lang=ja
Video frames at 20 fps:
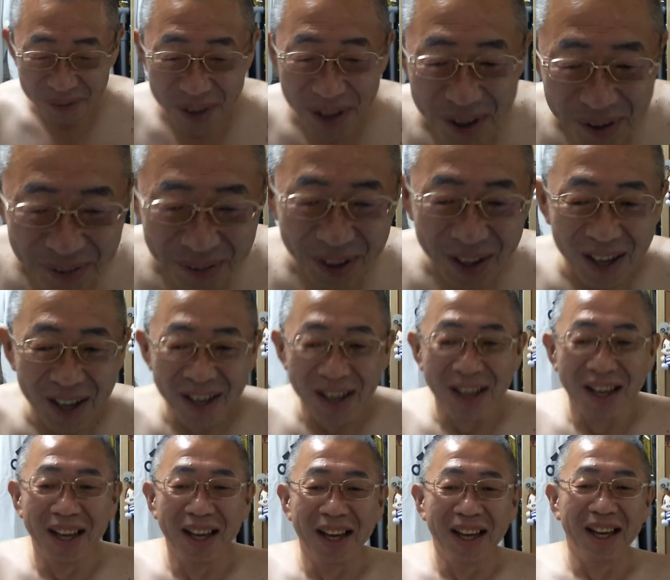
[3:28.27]
まあ、ええわ。
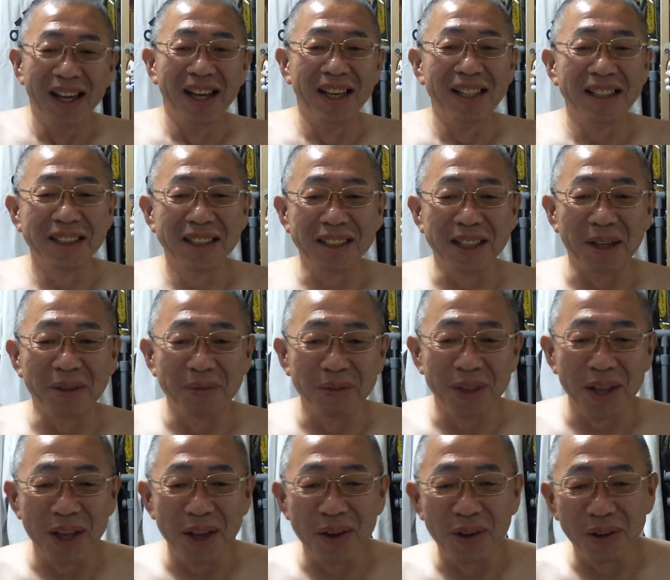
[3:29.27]

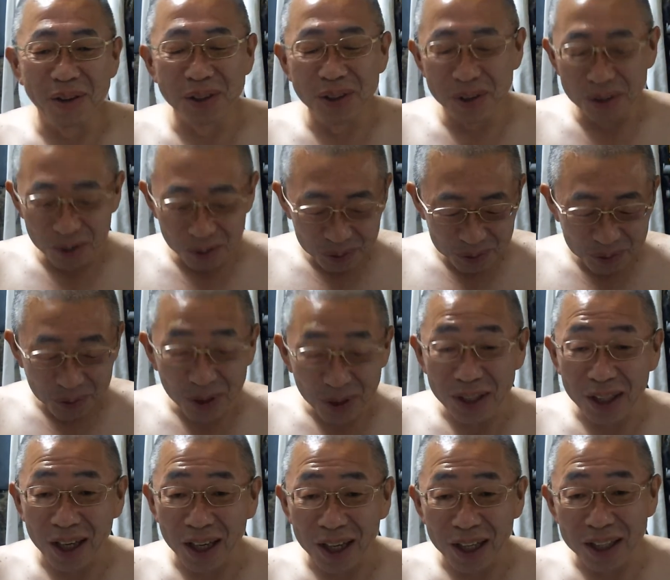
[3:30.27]
サムネ用に置いと
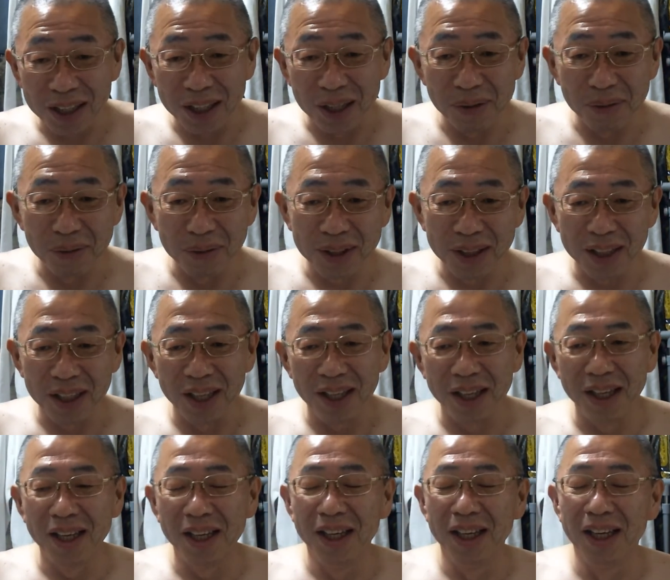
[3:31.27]
かなあかんな思ってね。
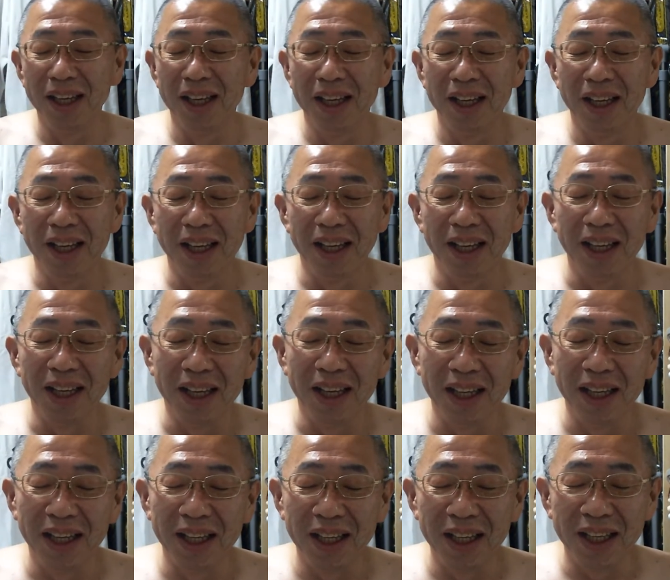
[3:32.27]

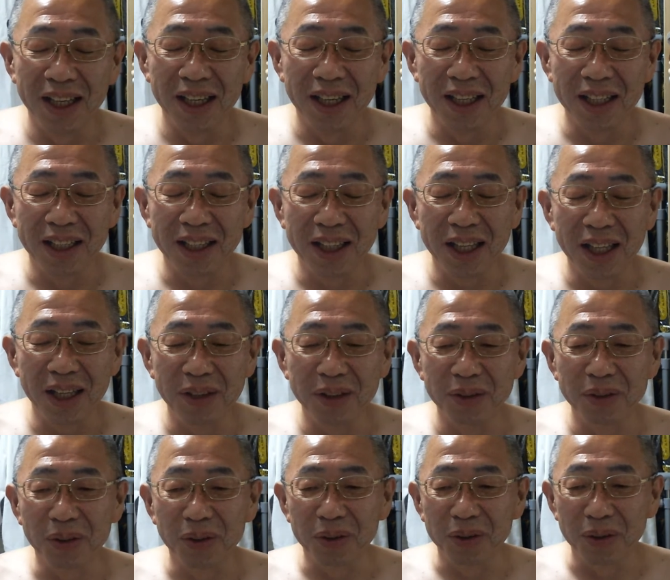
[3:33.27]
えー、ってい
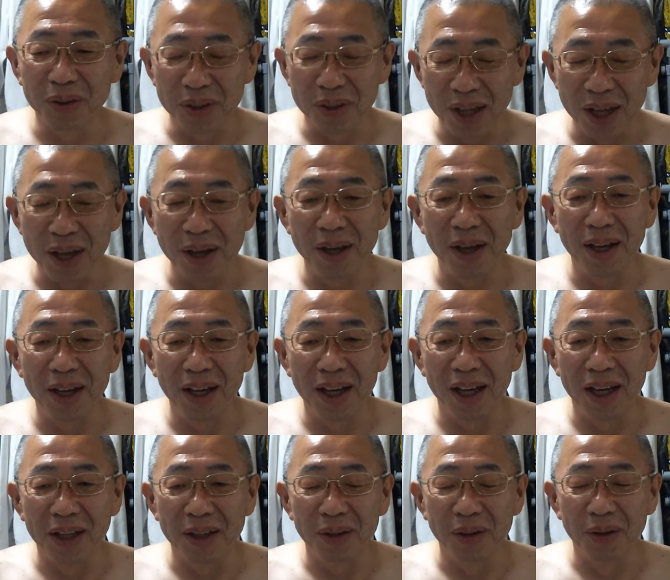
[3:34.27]
うことで、
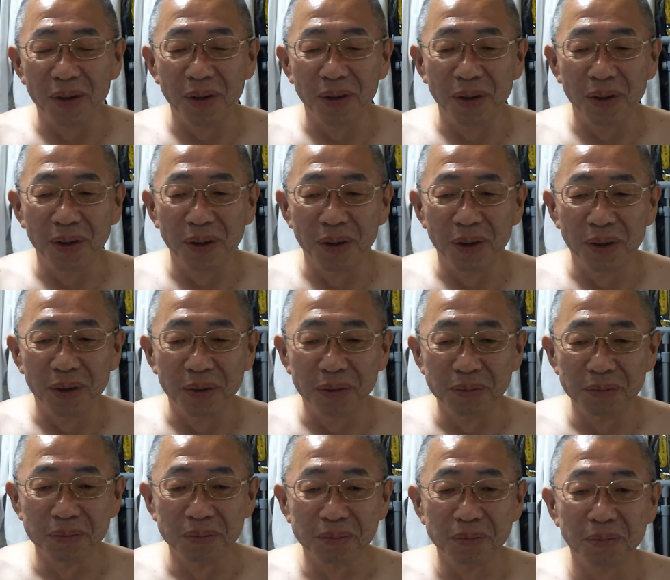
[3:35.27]
あ
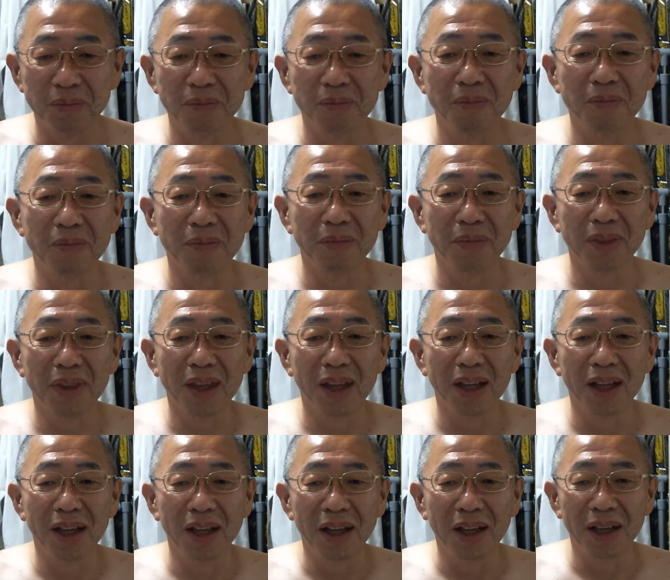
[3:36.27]

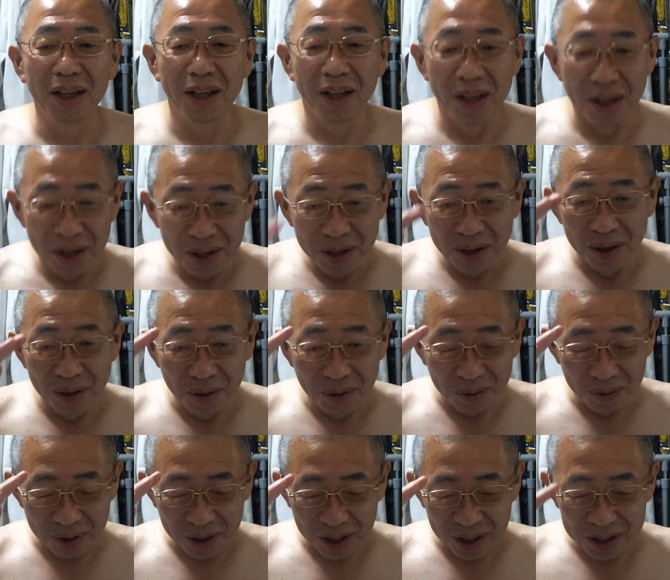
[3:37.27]

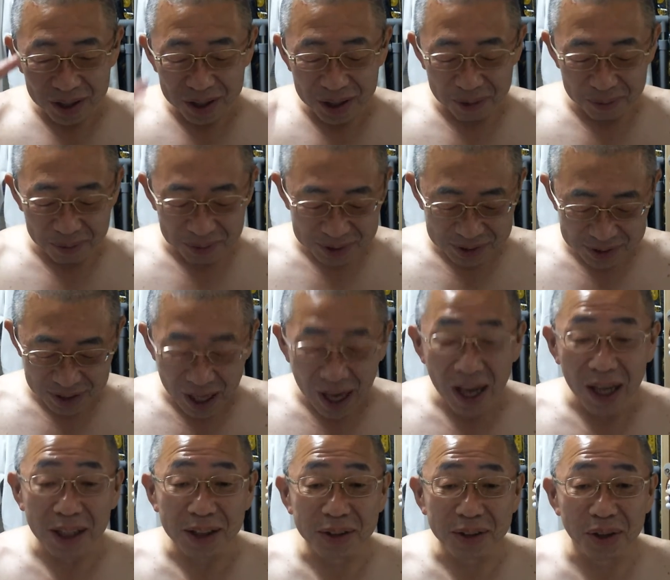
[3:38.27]
のー、これから行ってきます。
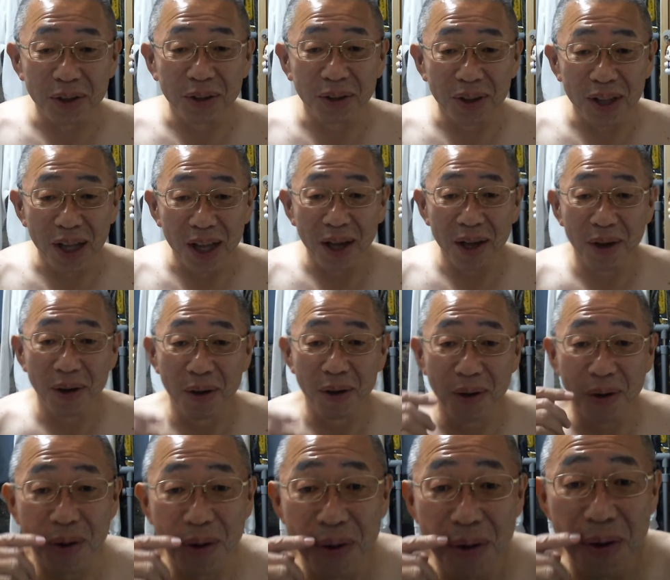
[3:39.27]
あ、それとね、
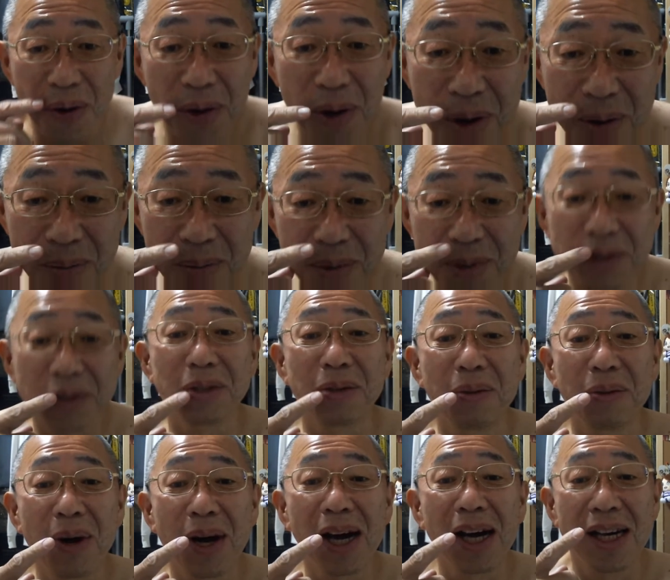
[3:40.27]
これもちょっ
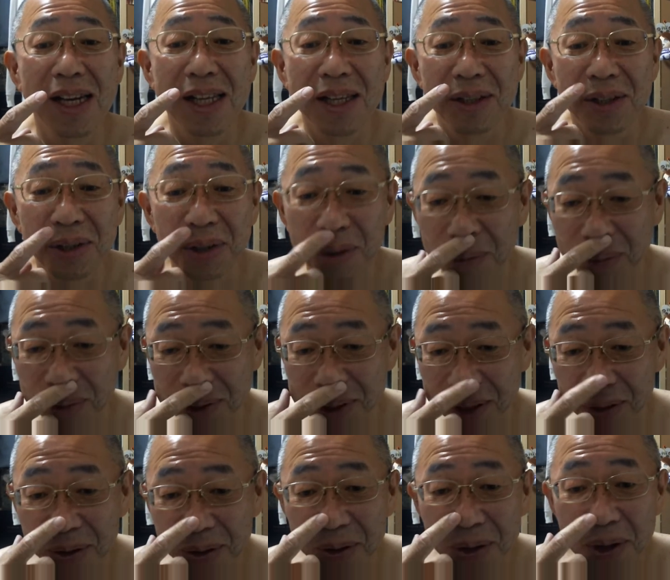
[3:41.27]
と分かりにくいと思うんです
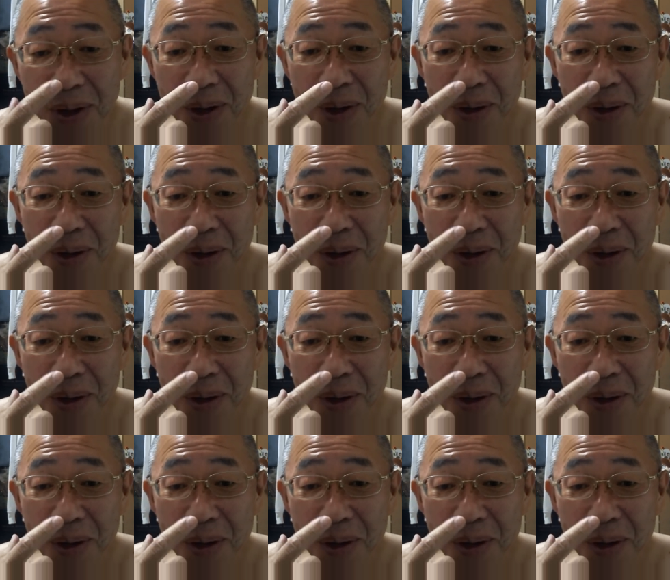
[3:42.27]
けど、